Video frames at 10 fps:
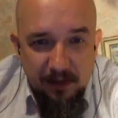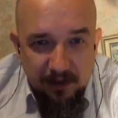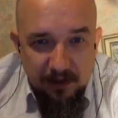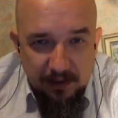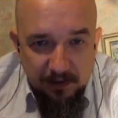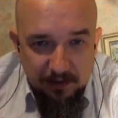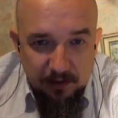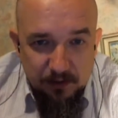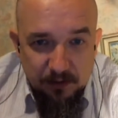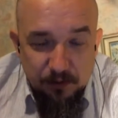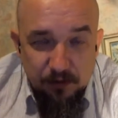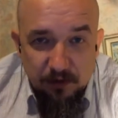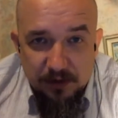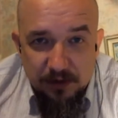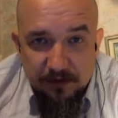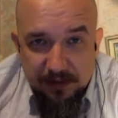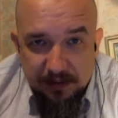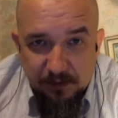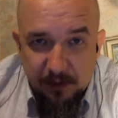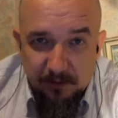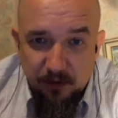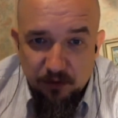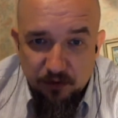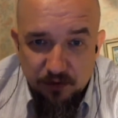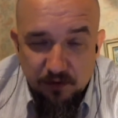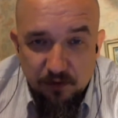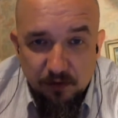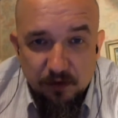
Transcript: когда люди будут называть нас по имени-отчеству,